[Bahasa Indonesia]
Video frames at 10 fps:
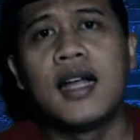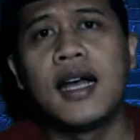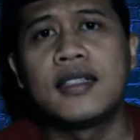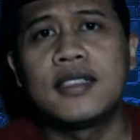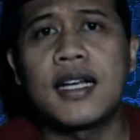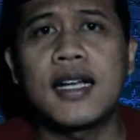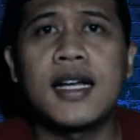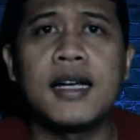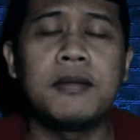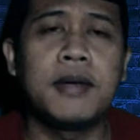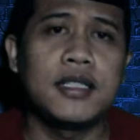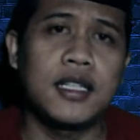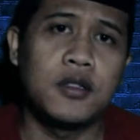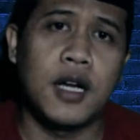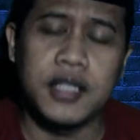Nah, cara
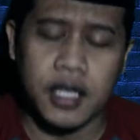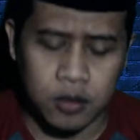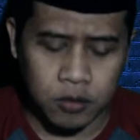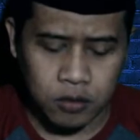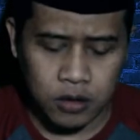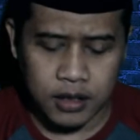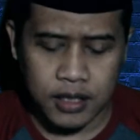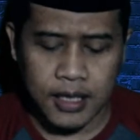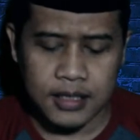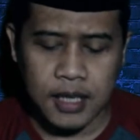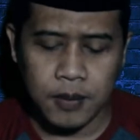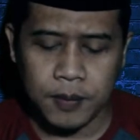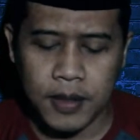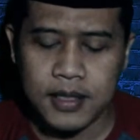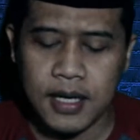membaca doanya itu ketika
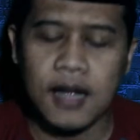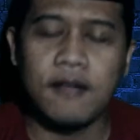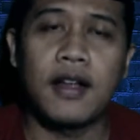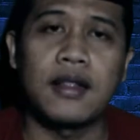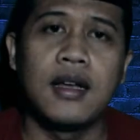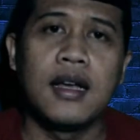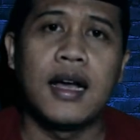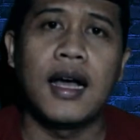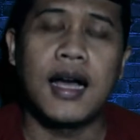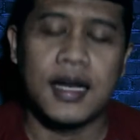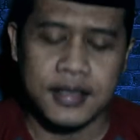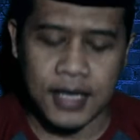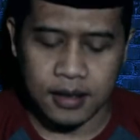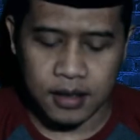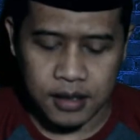sampai pada lafadz
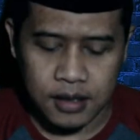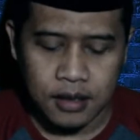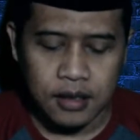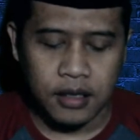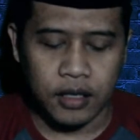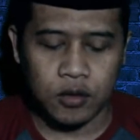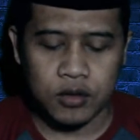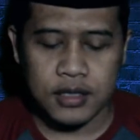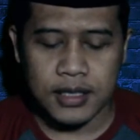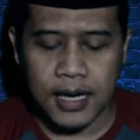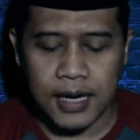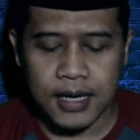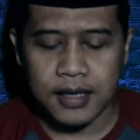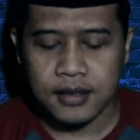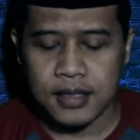hajati itu
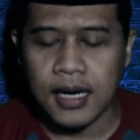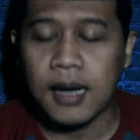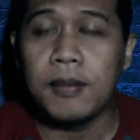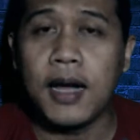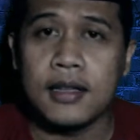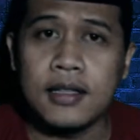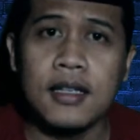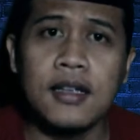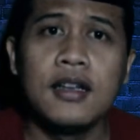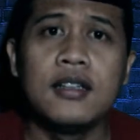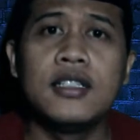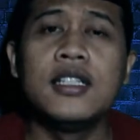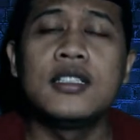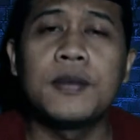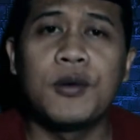silahkan dalam hati
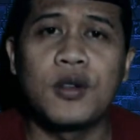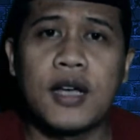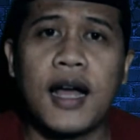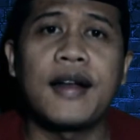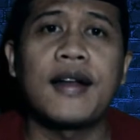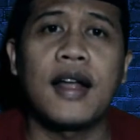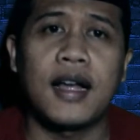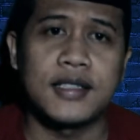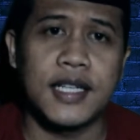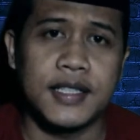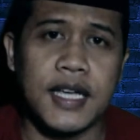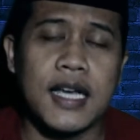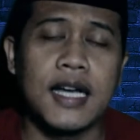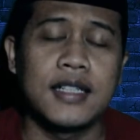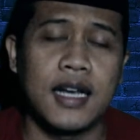disebutkan hajatnya
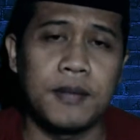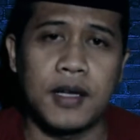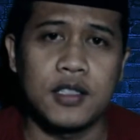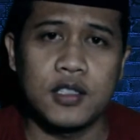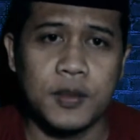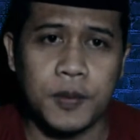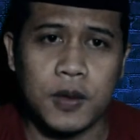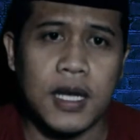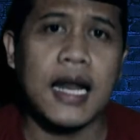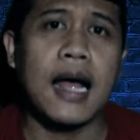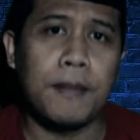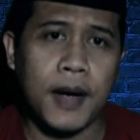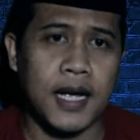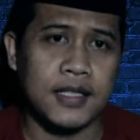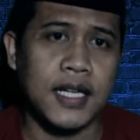ya dalam hati disebutkan
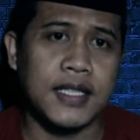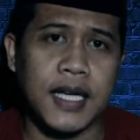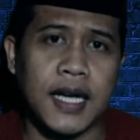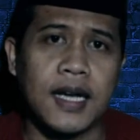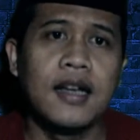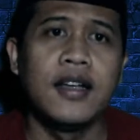apa hajatnya